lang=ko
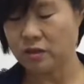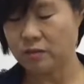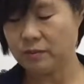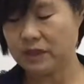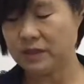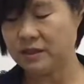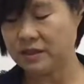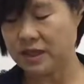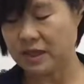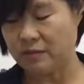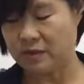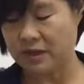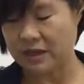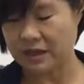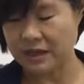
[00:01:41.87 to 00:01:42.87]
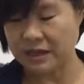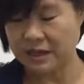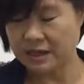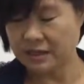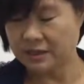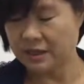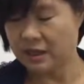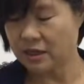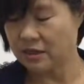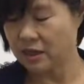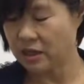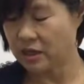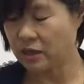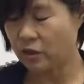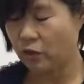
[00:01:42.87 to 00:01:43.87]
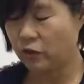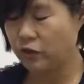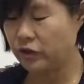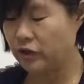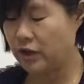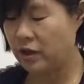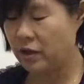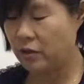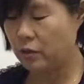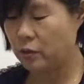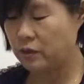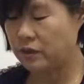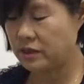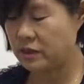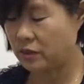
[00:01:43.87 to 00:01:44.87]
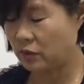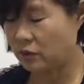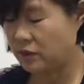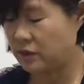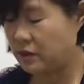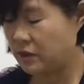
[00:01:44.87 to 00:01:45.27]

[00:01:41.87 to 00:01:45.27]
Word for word: 핑크색입니다. 제가 그냥 이렇게 넣는데요. 었 이것을 넣었을